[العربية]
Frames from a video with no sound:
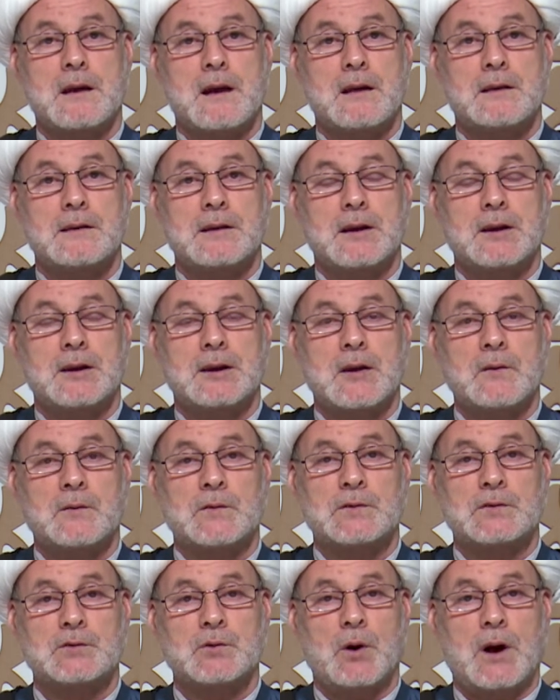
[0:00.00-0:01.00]
أن
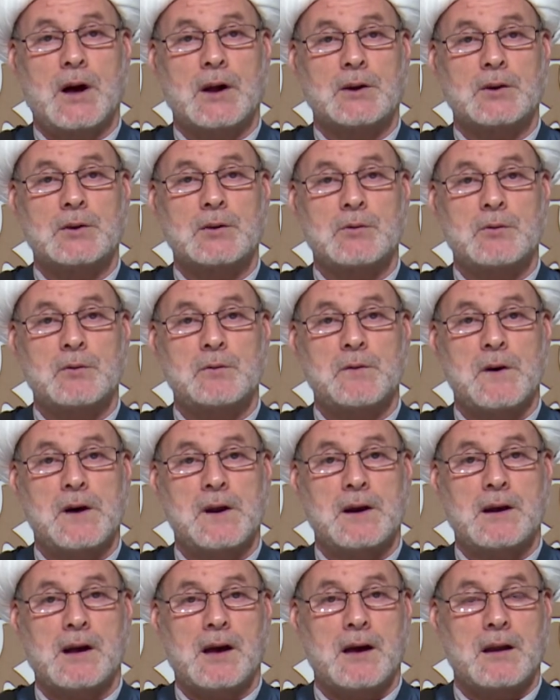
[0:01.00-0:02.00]
النفس تحرك
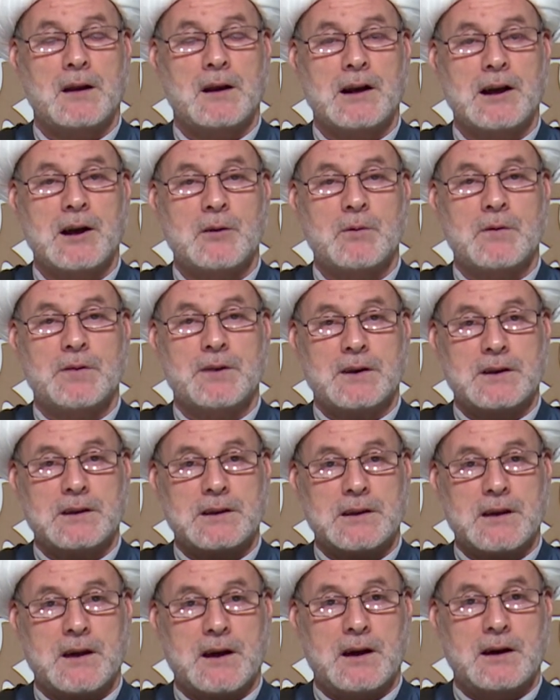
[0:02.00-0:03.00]
الفلك حركة
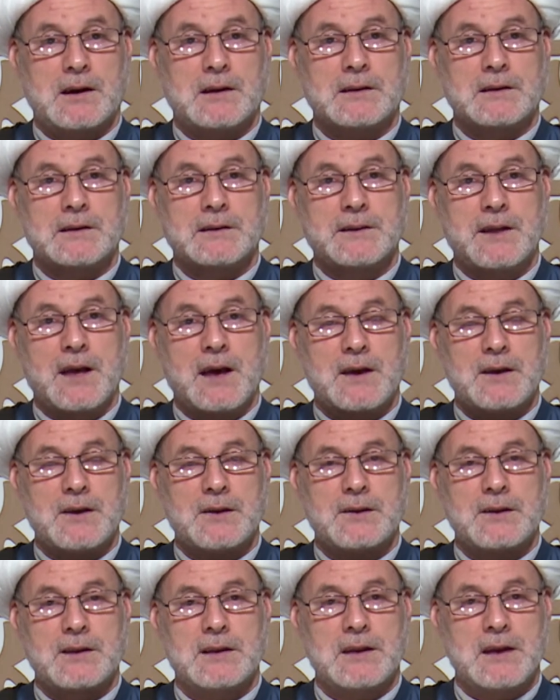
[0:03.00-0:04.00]
وضعية
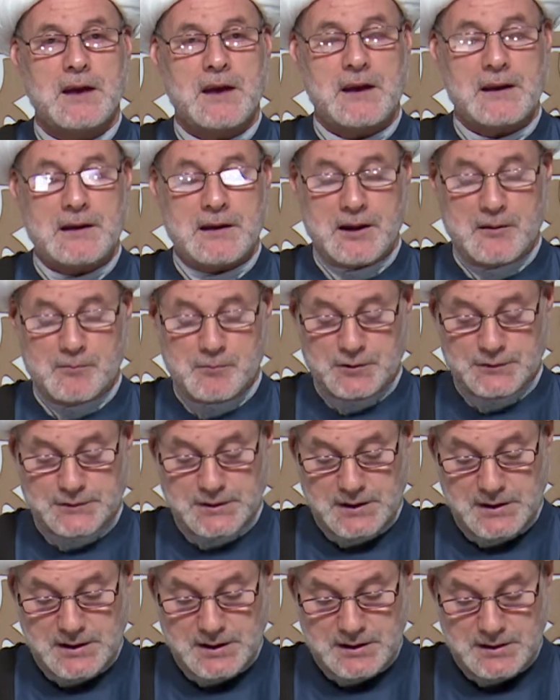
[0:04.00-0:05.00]
دائرية لا
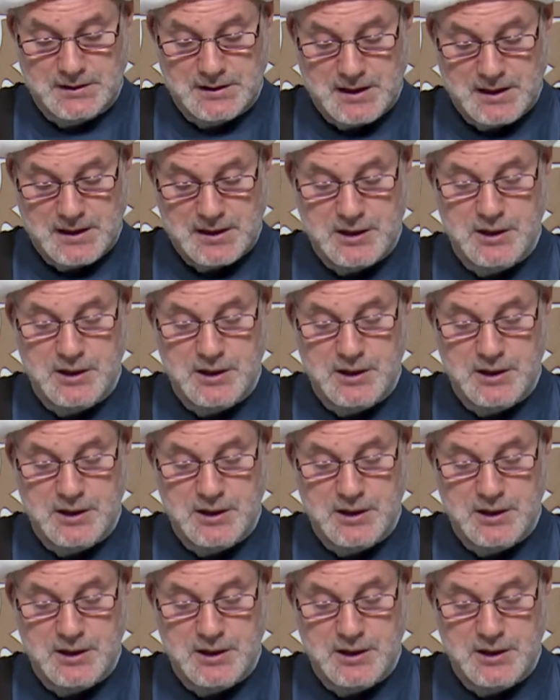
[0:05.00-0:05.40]
متناهية